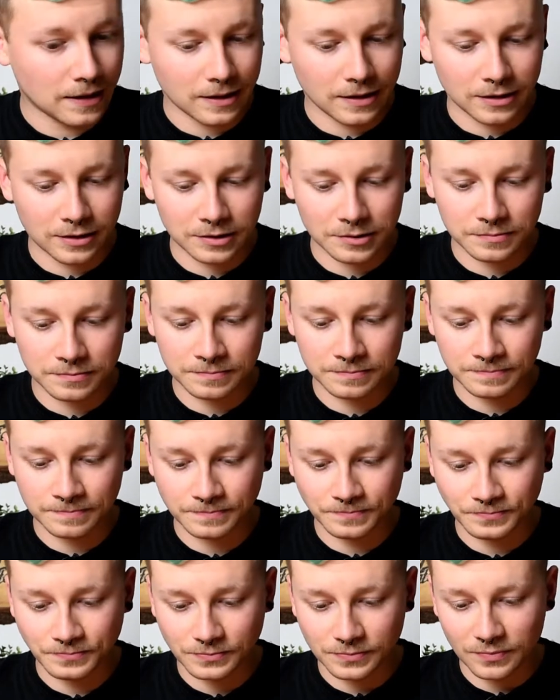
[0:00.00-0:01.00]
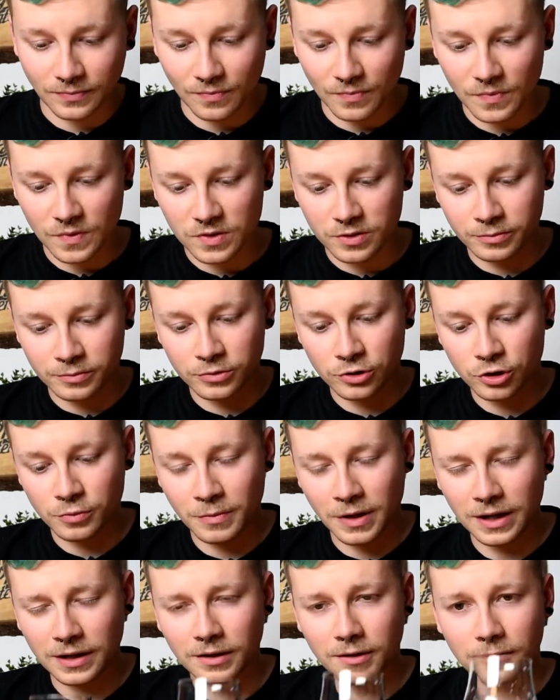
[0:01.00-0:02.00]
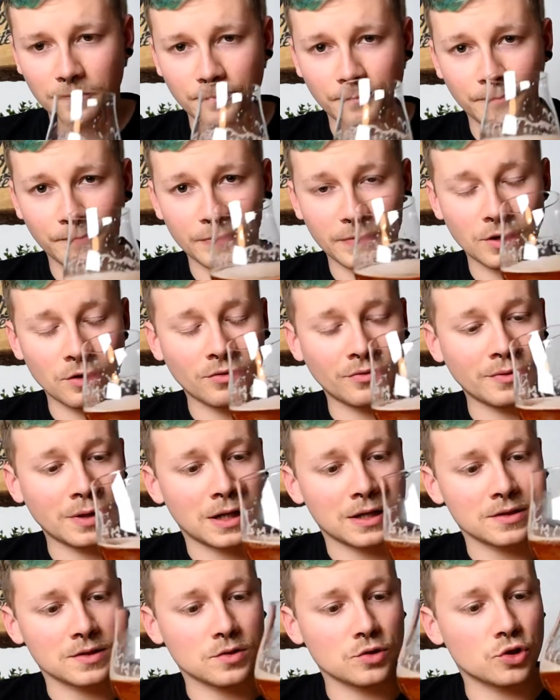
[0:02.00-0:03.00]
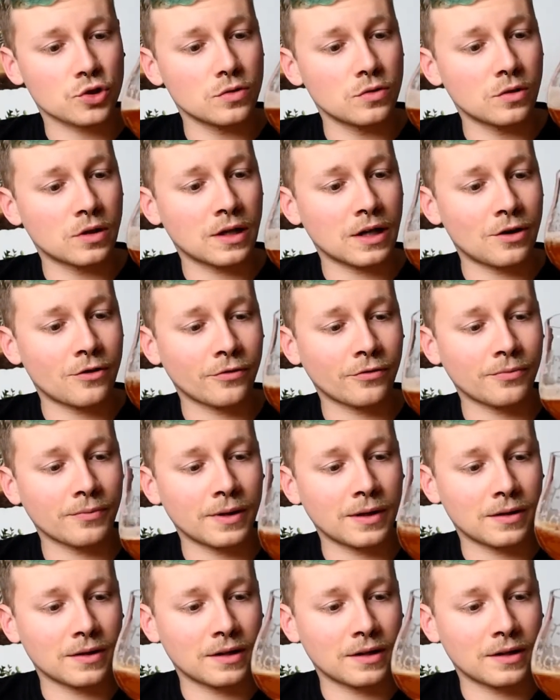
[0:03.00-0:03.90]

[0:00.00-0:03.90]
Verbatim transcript: Ähm, zum Geschmack, auf den ersten Schluck, auf